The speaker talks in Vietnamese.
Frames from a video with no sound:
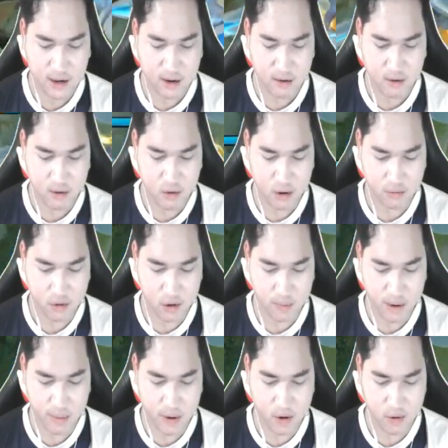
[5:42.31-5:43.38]
Bọn bọn trông
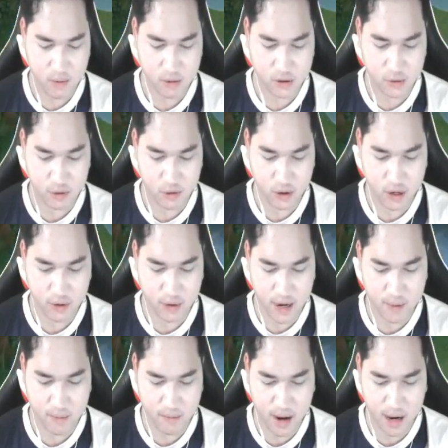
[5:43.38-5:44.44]
bên về đâu, bọn chúng con đi kia bọn
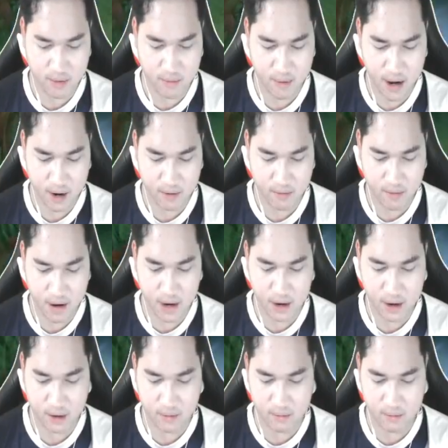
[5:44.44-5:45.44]
em mang mang mang